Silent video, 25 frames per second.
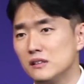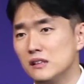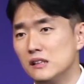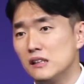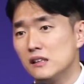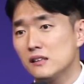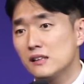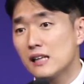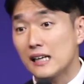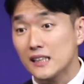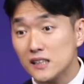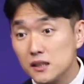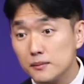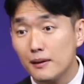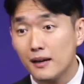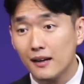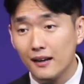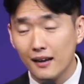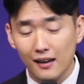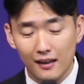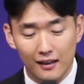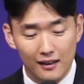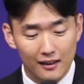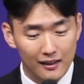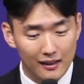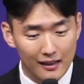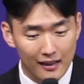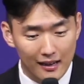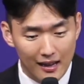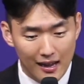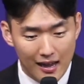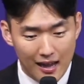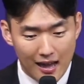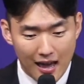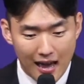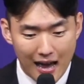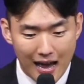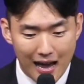다시 말해
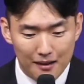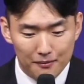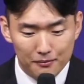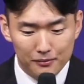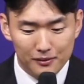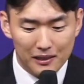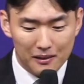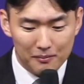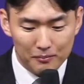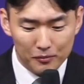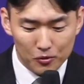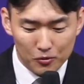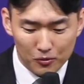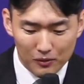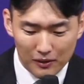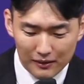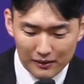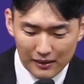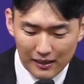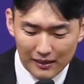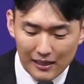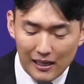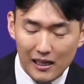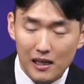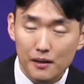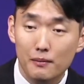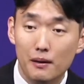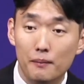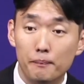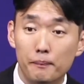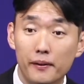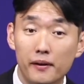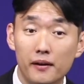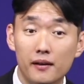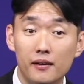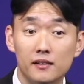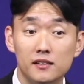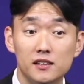아브라함 또한 하나님
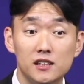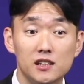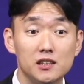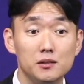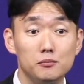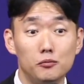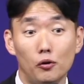앞에 지금